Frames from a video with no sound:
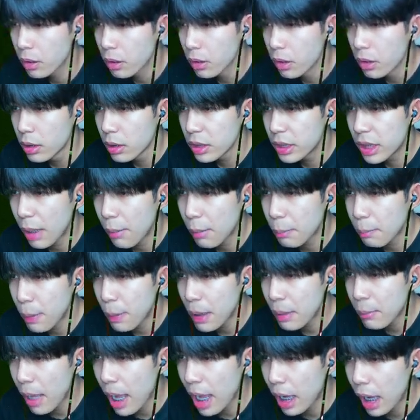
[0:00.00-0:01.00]
เชี่ยมันปิ
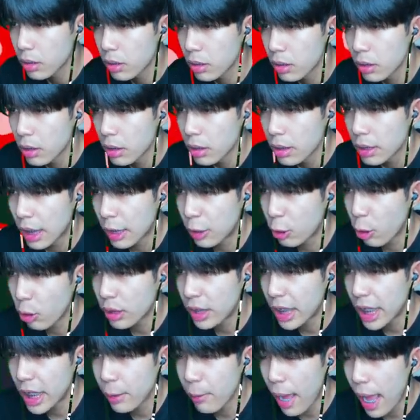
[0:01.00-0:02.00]
งมากอ่ะแต่โทษ
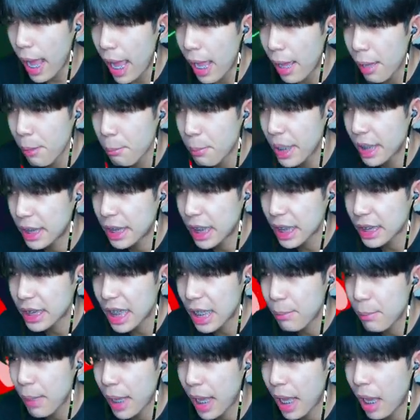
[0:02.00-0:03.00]
ทีว่ะพิษก็
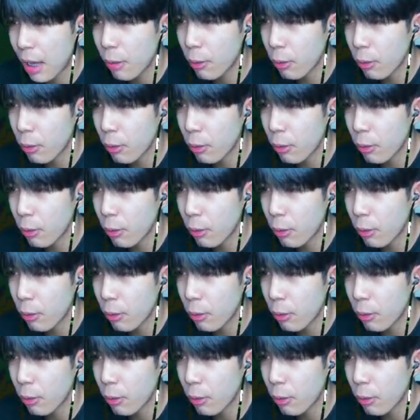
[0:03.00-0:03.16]
ตีไม่เข้า